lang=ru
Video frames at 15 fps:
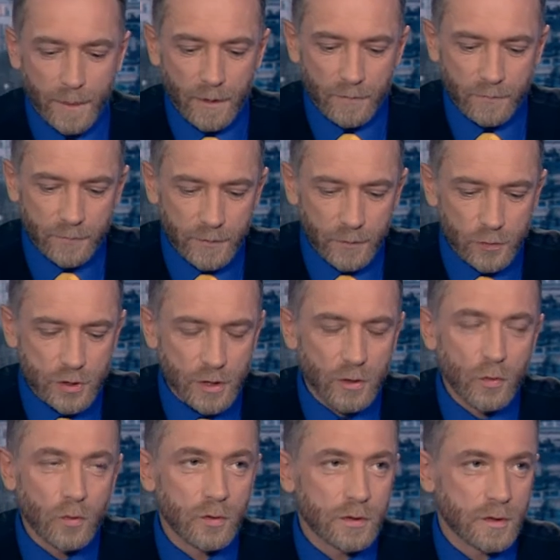Вы уже
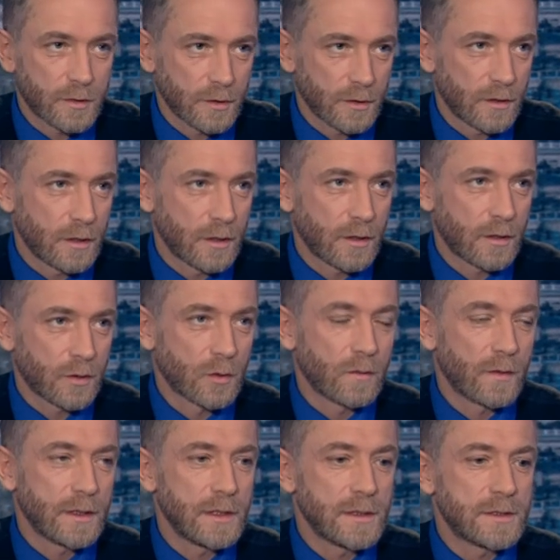год
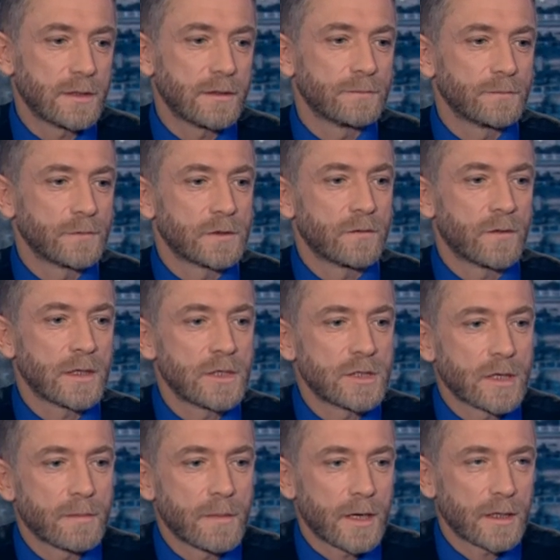руководите
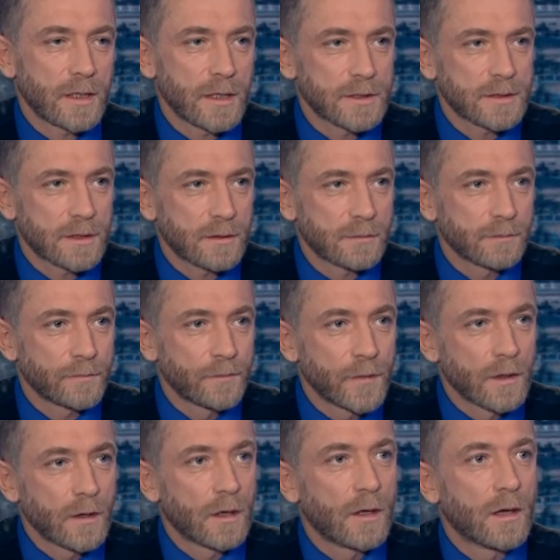симфоническим оркестром,
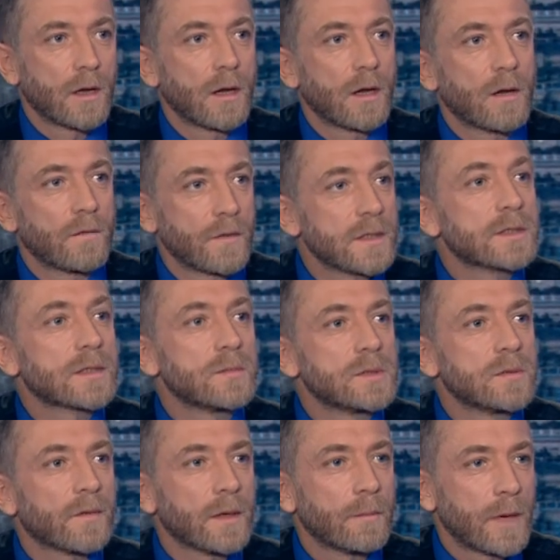венским,
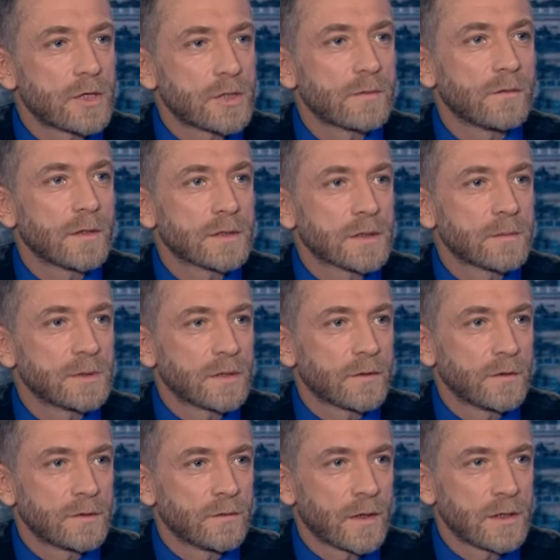большим венским
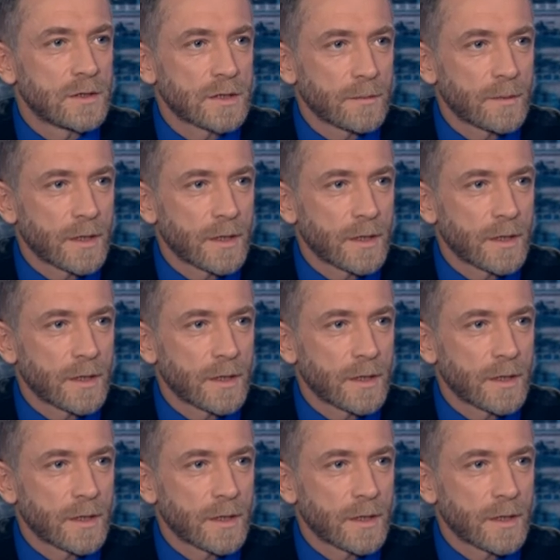симфоническим